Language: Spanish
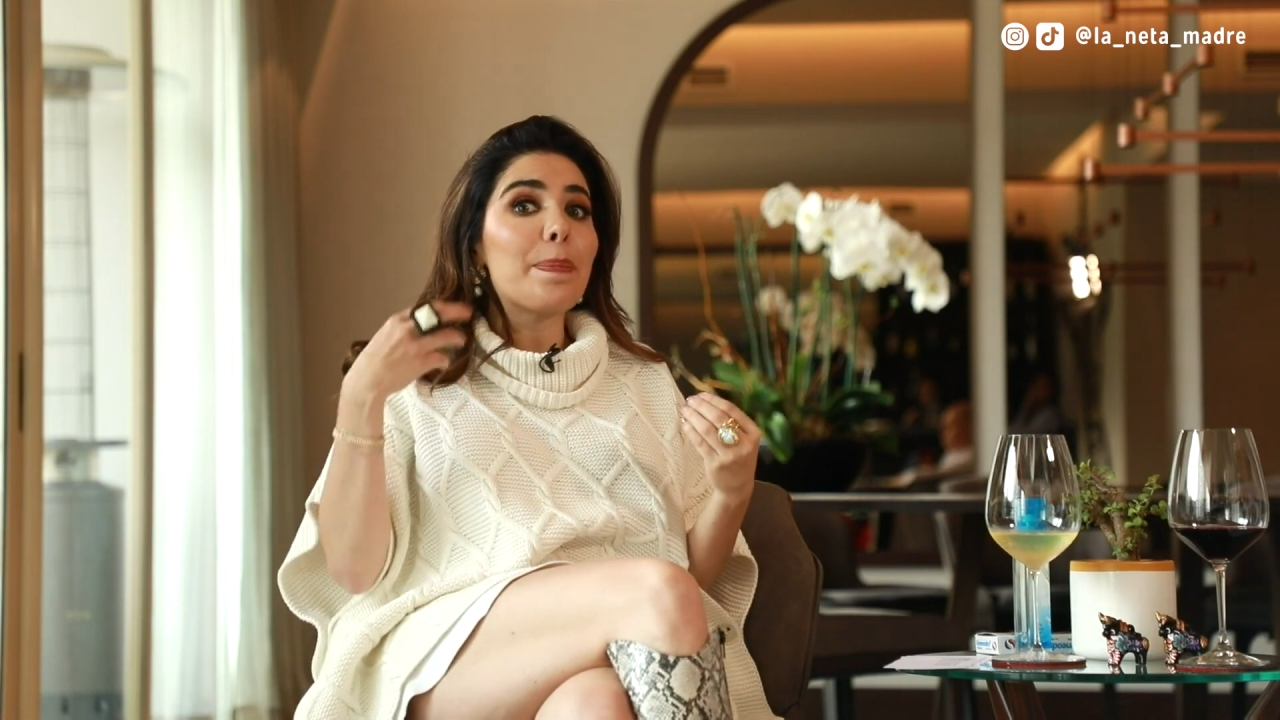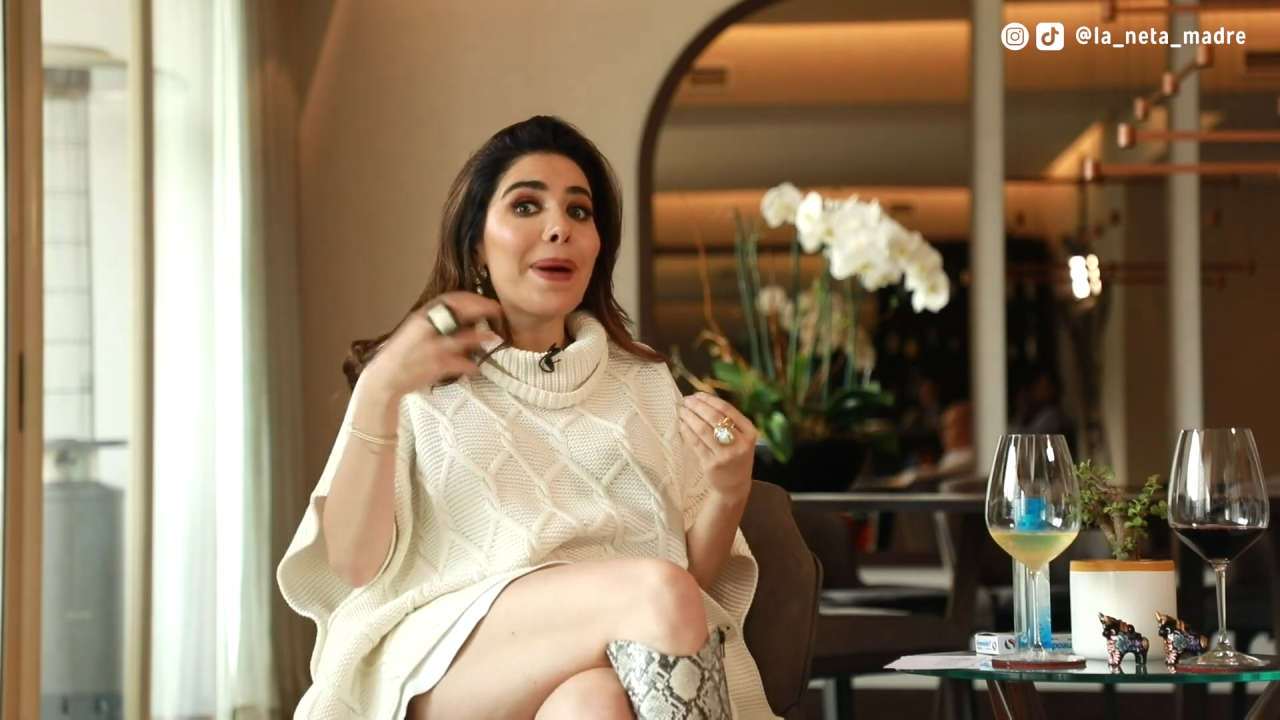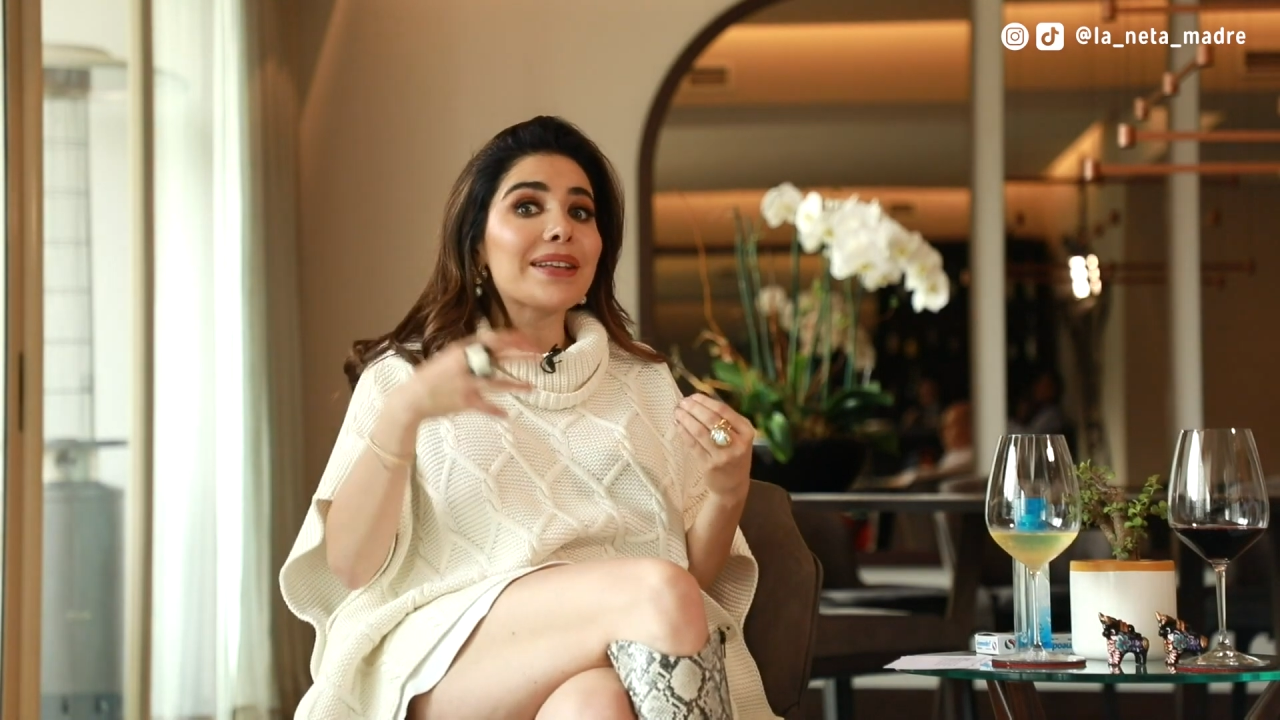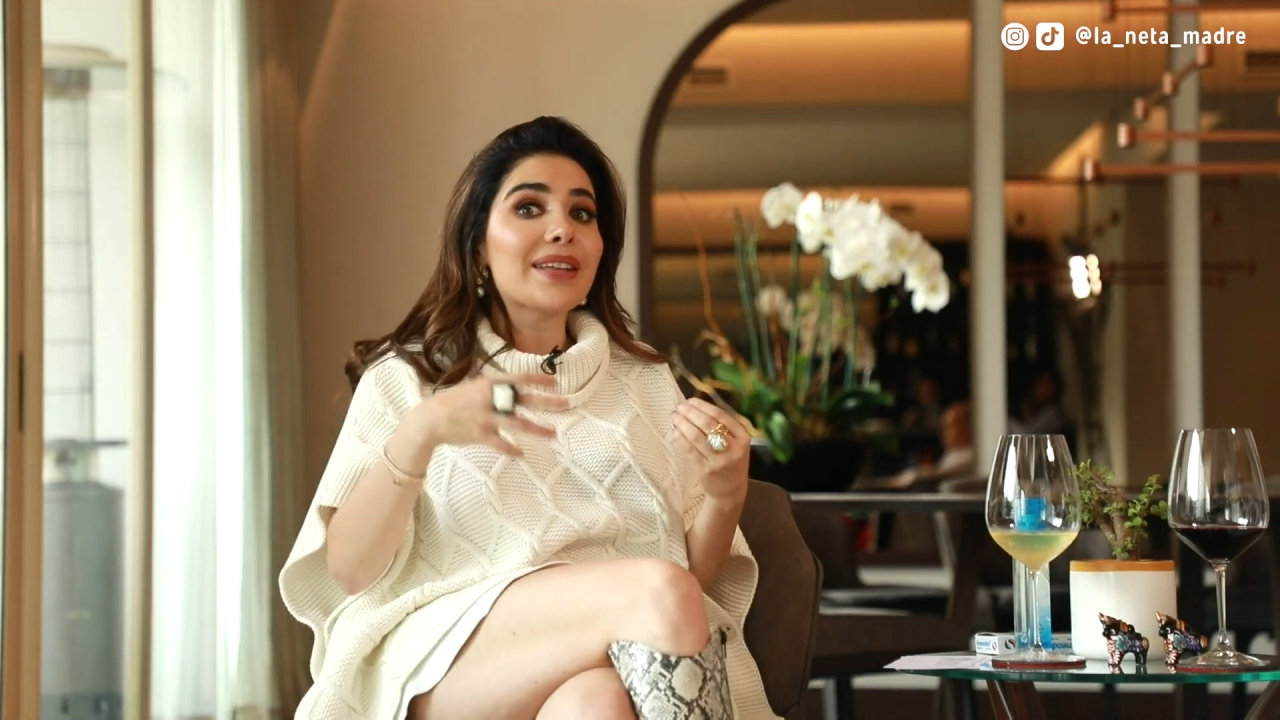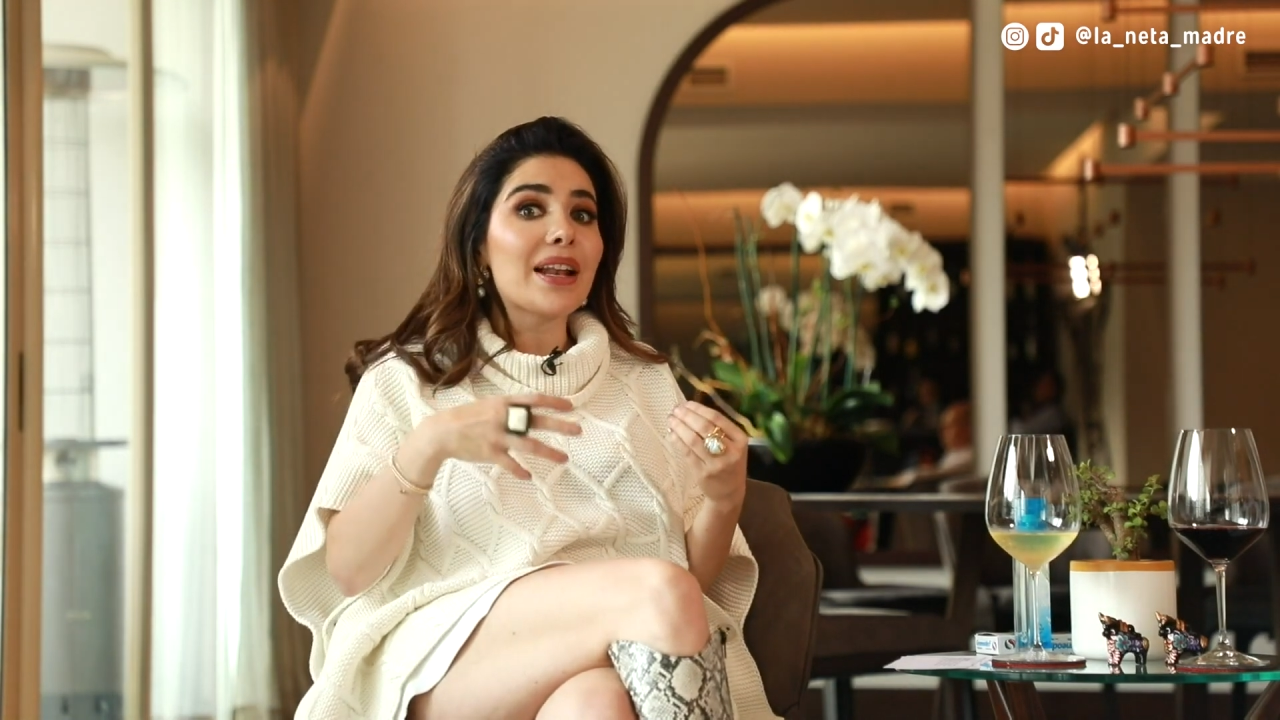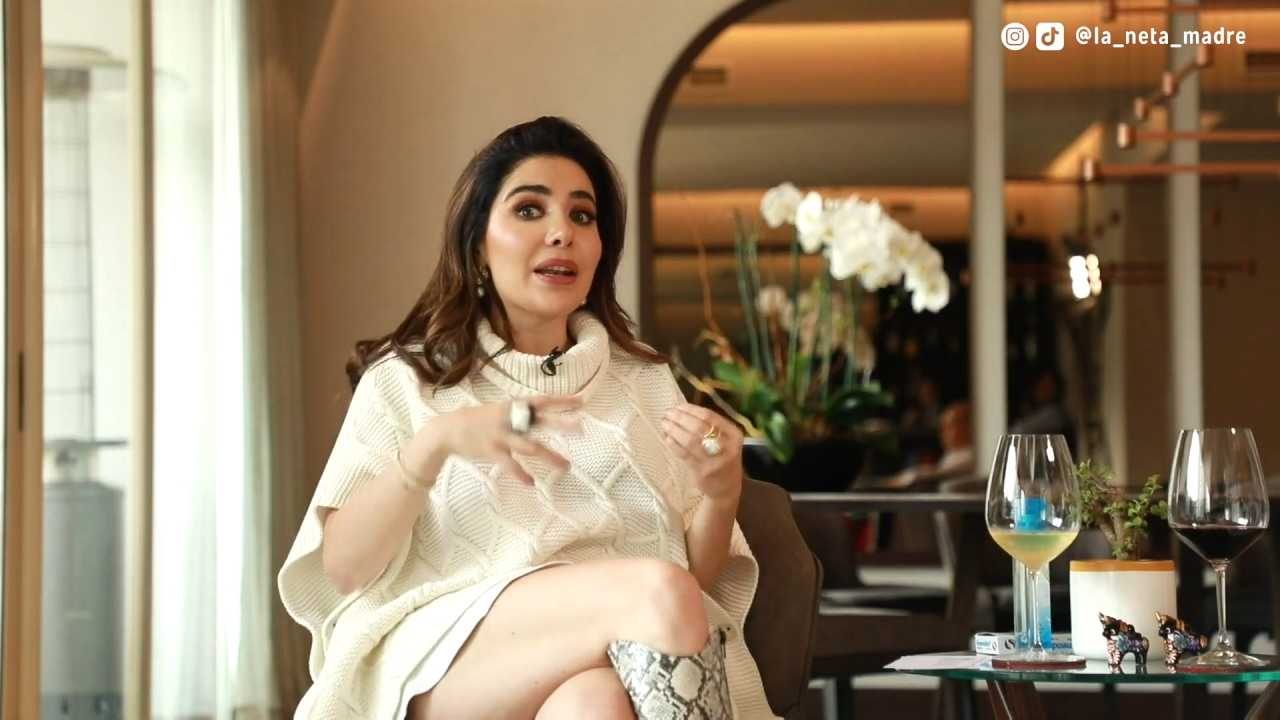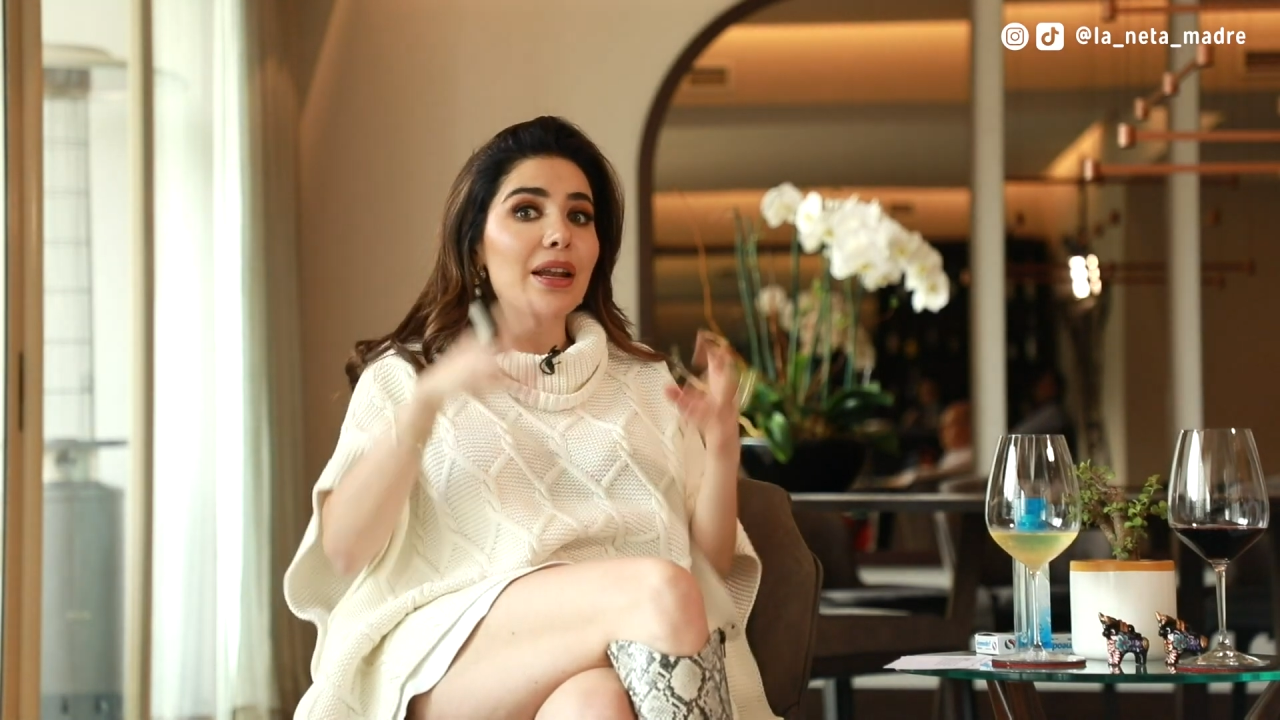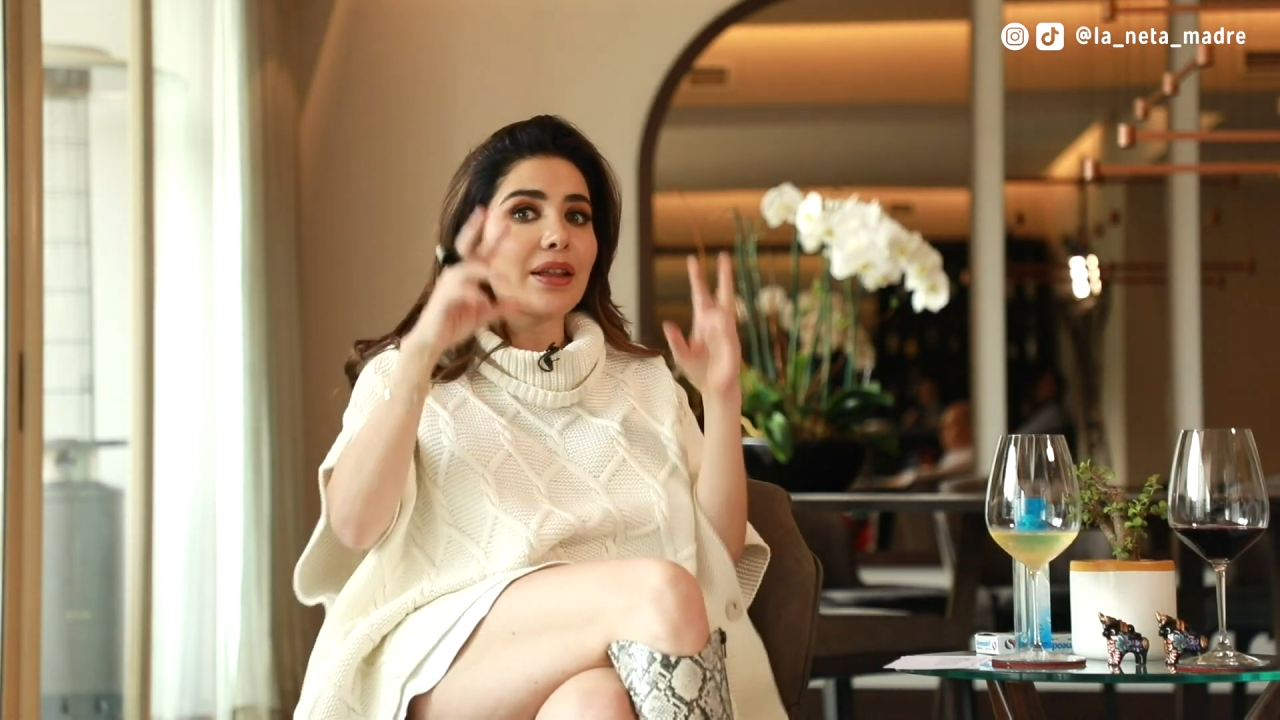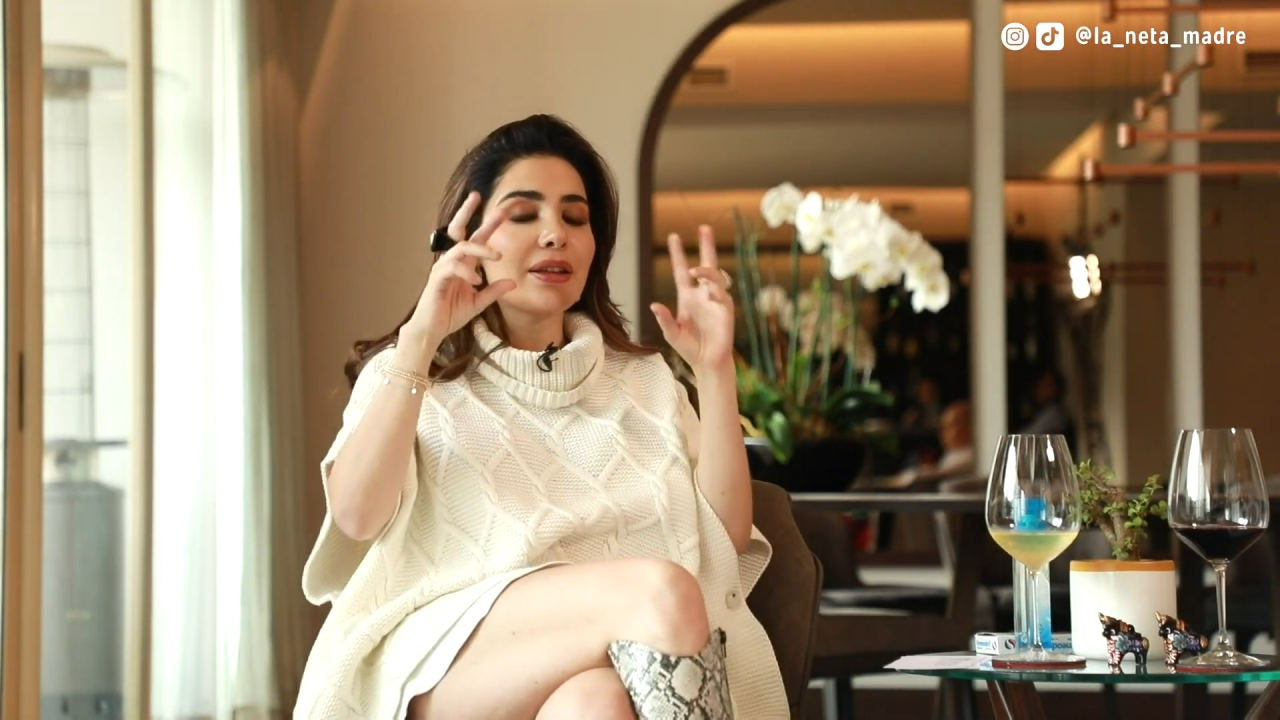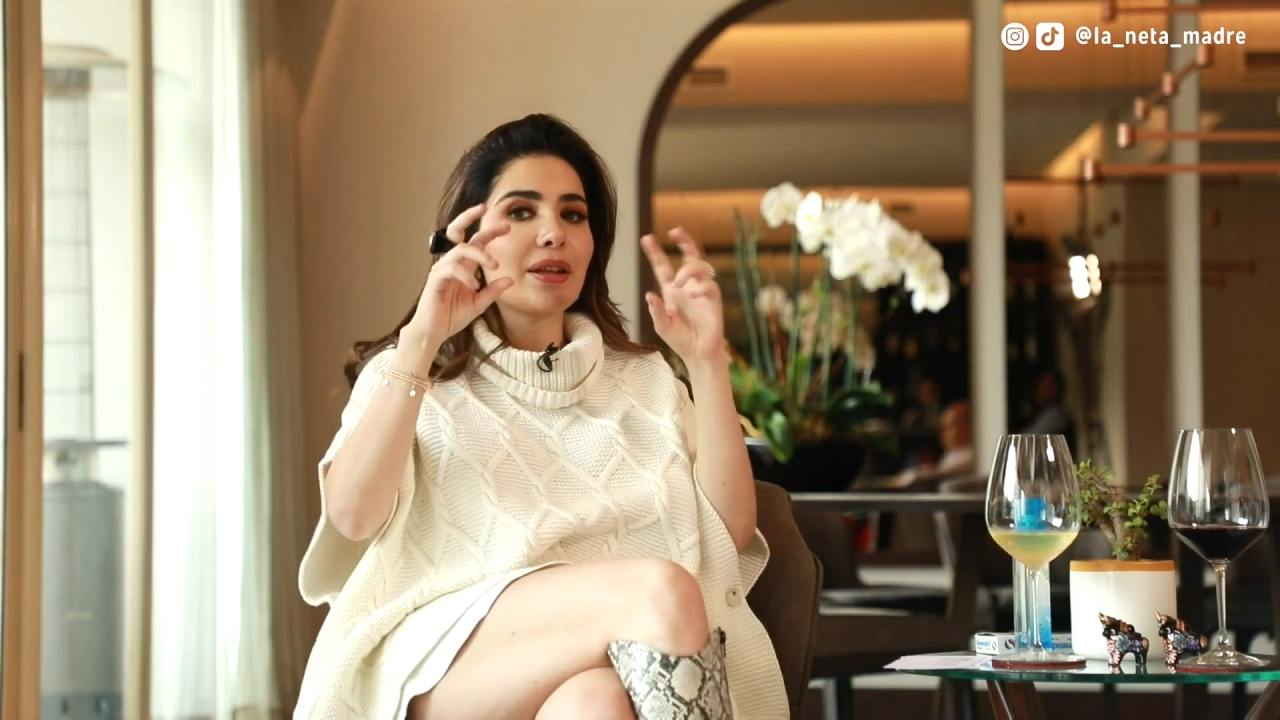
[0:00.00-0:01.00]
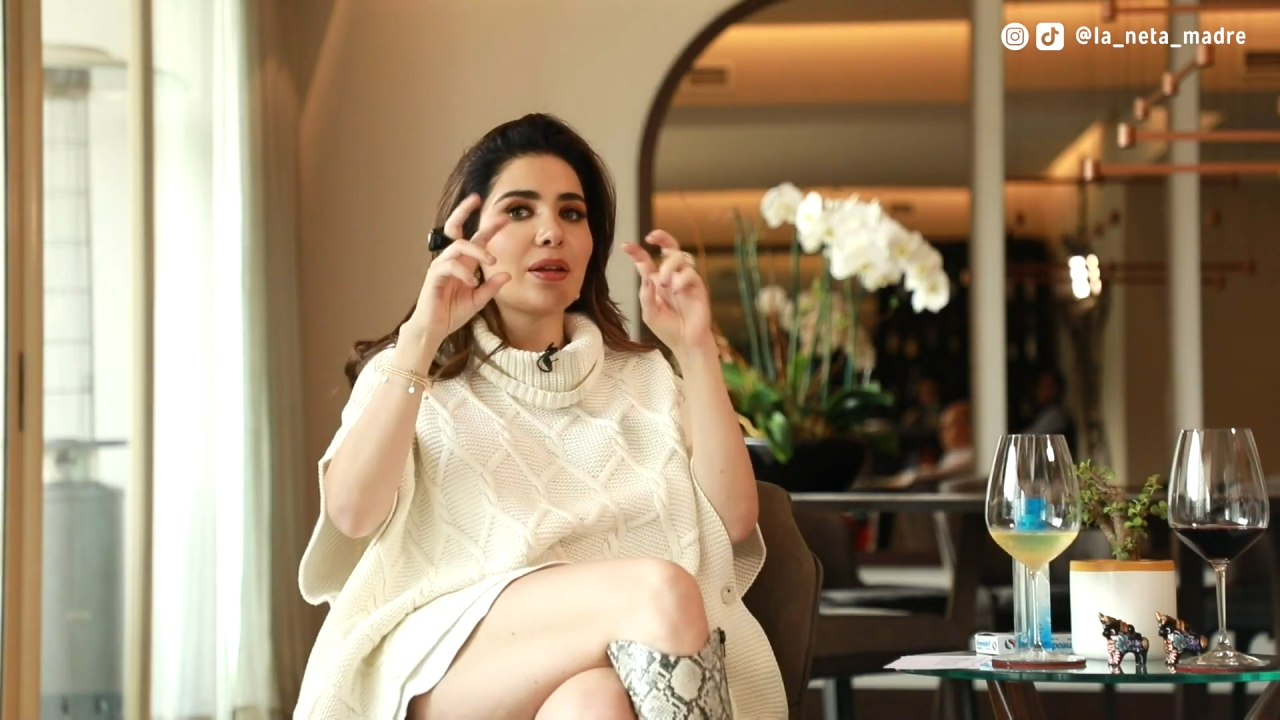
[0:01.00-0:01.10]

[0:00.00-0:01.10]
pasan